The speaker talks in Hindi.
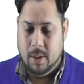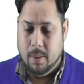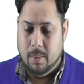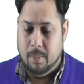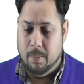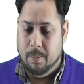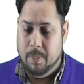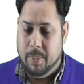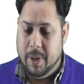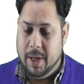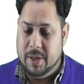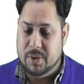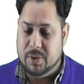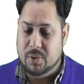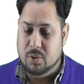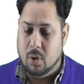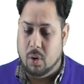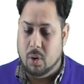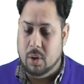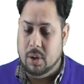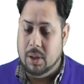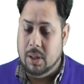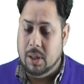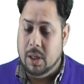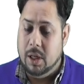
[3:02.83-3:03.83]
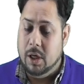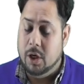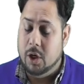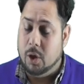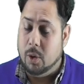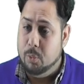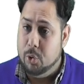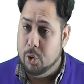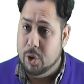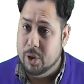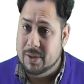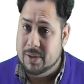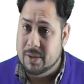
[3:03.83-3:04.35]
based on
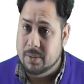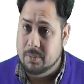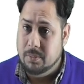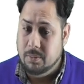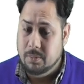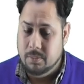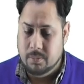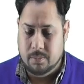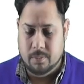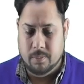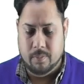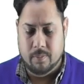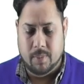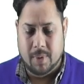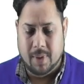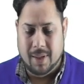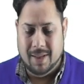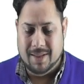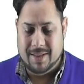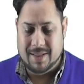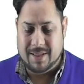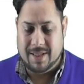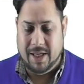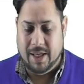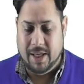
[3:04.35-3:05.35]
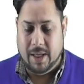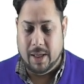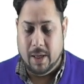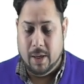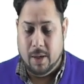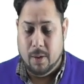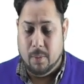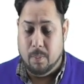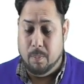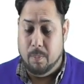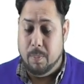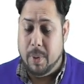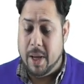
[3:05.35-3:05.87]
communism, C,
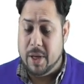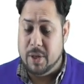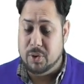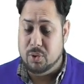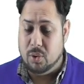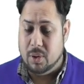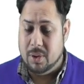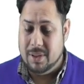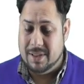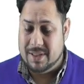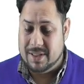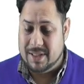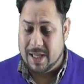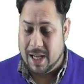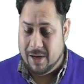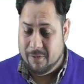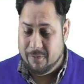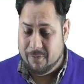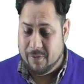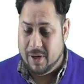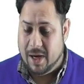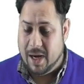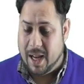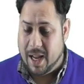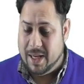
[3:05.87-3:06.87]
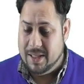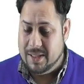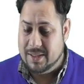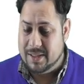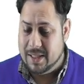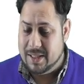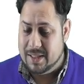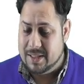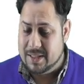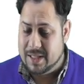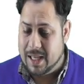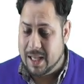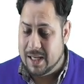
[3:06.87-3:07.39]
based on self-reliance
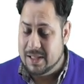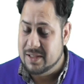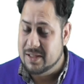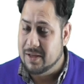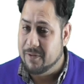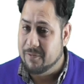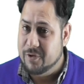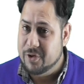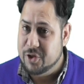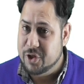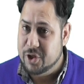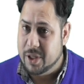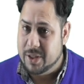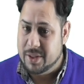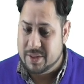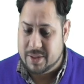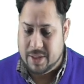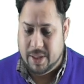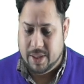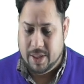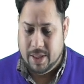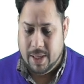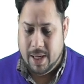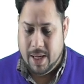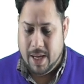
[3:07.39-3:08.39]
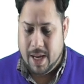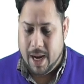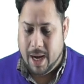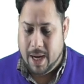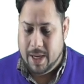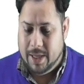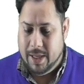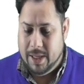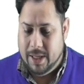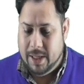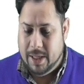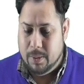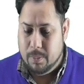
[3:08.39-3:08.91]
and self-sufficiency, and
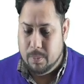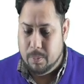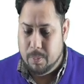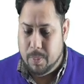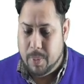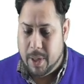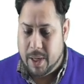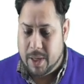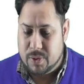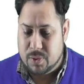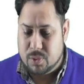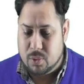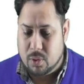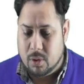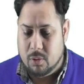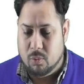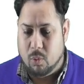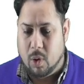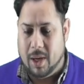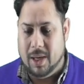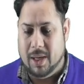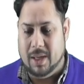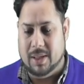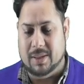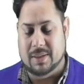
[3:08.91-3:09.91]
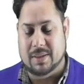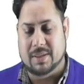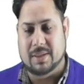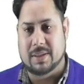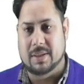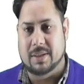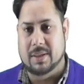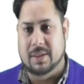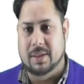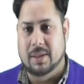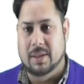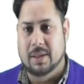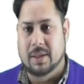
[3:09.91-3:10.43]
D, based on violence.
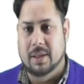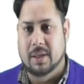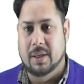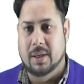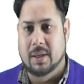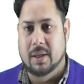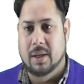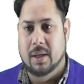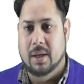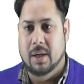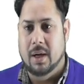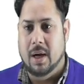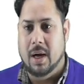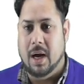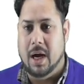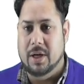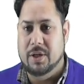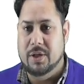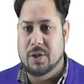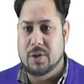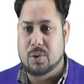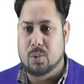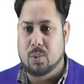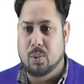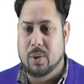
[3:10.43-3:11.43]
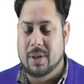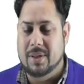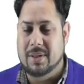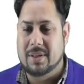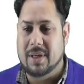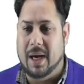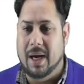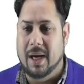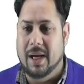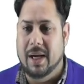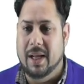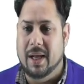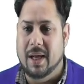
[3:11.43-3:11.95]
हाँ जी स्टूडेंट्स
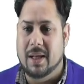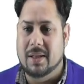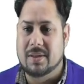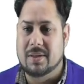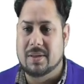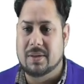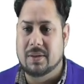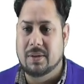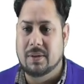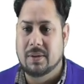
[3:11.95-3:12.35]
काइंडली आंसर